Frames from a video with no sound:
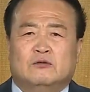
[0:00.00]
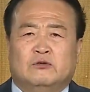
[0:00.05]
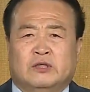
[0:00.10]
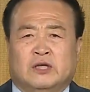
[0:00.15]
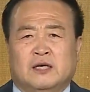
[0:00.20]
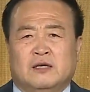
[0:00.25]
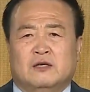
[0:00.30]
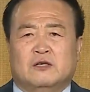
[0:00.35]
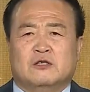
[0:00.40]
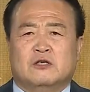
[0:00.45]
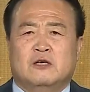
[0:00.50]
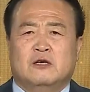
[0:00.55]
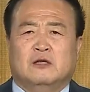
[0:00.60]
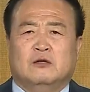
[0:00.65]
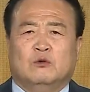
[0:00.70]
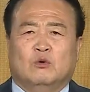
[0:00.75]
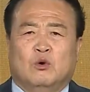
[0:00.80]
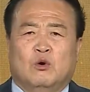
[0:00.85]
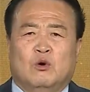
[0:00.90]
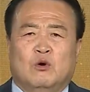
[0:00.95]
우리가
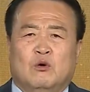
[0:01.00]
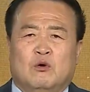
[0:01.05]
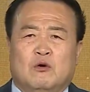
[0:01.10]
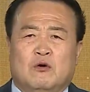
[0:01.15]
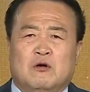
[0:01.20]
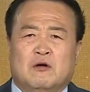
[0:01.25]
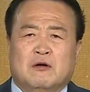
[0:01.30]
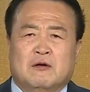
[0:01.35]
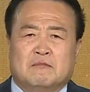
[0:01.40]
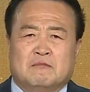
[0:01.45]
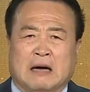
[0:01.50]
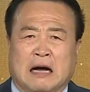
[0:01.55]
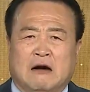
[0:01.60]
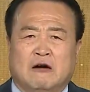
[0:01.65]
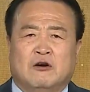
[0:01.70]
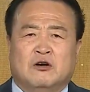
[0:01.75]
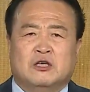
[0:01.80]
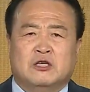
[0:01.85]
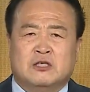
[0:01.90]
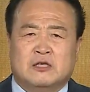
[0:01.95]
이것을 또
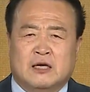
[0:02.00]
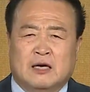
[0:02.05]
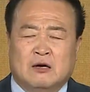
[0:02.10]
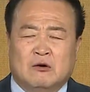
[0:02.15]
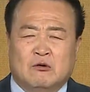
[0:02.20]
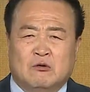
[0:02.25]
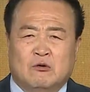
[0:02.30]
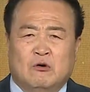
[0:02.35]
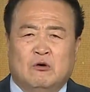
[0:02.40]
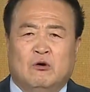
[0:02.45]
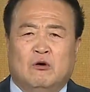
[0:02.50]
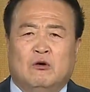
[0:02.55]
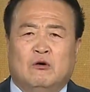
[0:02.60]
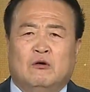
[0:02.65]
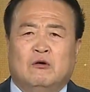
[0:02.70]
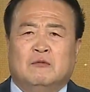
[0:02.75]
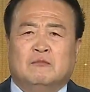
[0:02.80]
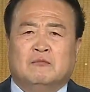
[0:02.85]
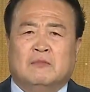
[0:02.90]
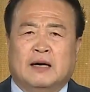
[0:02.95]
방어
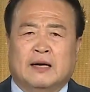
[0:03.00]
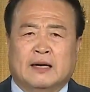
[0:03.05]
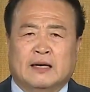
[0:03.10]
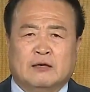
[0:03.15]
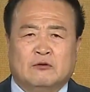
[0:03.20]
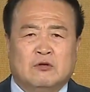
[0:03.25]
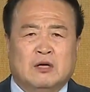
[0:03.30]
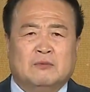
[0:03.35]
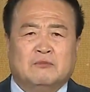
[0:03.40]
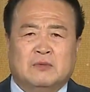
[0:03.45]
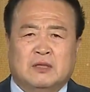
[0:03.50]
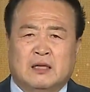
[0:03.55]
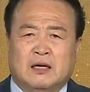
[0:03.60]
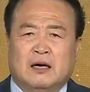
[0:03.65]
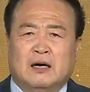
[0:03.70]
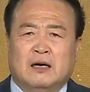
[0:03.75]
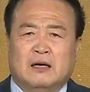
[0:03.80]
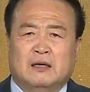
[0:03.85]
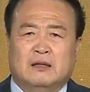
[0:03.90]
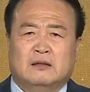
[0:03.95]
기제라고 말하기도
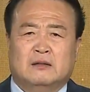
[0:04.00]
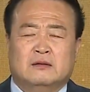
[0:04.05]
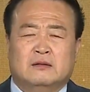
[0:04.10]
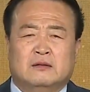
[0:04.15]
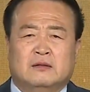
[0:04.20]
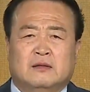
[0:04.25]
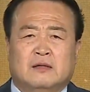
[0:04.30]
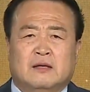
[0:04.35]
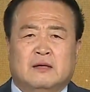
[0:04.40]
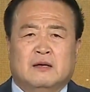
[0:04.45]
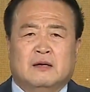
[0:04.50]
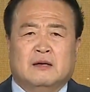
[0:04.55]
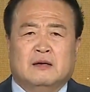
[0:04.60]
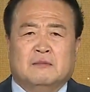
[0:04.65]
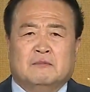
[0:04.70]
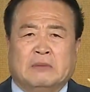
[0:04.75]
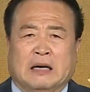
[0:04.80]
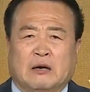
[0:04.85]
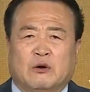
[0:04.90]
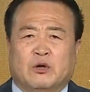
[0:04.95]
합니다.
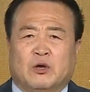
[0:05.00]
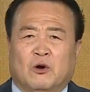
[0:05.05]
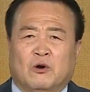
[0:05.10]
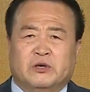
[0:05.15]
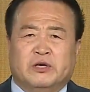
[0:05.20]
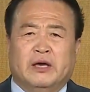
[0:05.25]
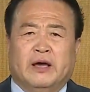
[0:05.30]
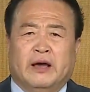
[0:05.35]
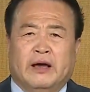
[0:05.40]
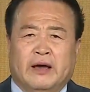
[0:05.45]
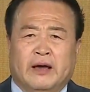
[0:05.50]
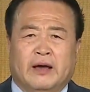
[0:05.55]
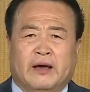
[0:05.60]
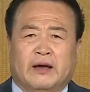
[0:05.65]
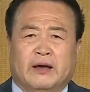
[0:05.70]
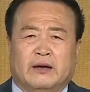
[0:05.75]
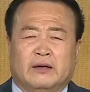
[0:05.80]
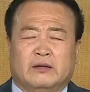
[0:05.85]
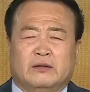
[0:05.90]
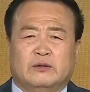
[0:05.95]
바로
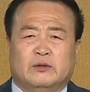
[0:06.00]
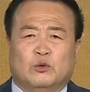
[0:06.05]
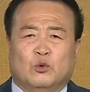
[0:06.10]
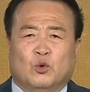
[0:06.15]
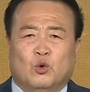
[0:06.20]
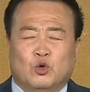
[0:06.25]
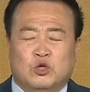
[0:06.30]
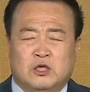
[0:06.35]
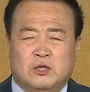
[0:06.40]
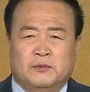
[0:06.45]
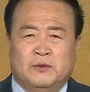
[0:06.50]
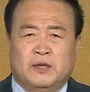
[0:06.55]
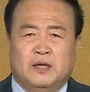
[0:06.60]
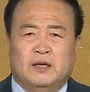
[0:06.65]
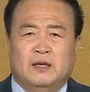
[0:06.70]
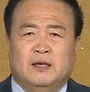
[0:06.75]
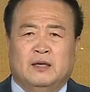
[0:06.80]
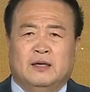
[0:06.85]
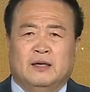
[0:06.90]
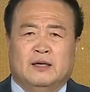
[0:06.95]
여기에
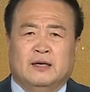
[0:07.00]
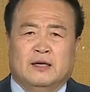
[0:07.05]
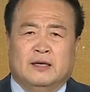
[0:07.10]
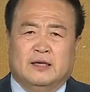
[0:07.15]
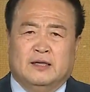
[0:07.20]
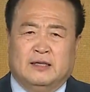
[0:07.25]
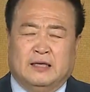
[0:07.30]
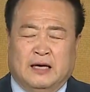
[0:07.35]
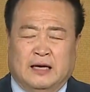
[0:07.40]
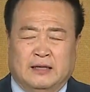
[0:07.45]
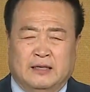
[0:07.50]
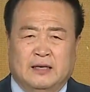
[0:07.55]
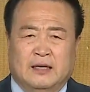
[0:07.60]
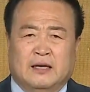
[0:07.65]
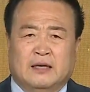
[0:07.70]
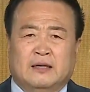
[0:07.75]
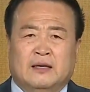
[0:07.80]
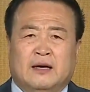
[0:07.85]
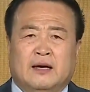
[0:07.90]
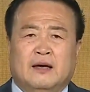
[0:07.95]
고집이
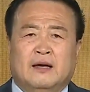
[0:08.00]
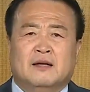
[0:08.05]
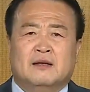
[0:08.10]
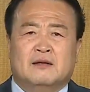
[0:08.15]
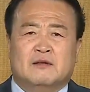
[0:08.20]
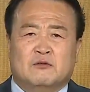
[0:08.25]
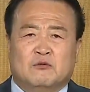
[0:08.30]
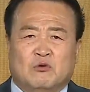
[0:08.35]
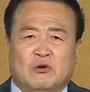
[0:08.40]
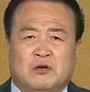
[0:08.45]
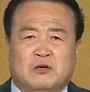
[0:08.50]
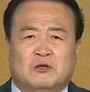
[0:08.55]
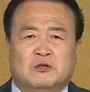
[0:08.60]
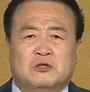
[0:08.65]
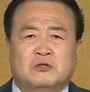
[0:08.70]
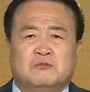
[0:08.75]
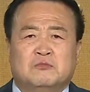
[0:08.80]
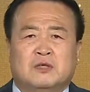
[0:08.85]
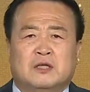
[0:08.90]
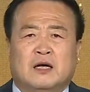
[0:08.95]
자리하게 되는
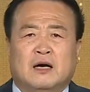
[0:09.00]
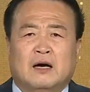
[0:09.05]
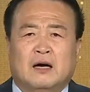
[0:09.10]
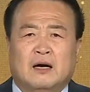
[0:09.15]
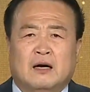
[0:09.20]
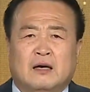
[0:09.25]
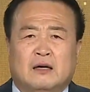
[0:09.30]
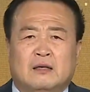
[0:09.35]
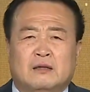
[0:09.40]
것입니다.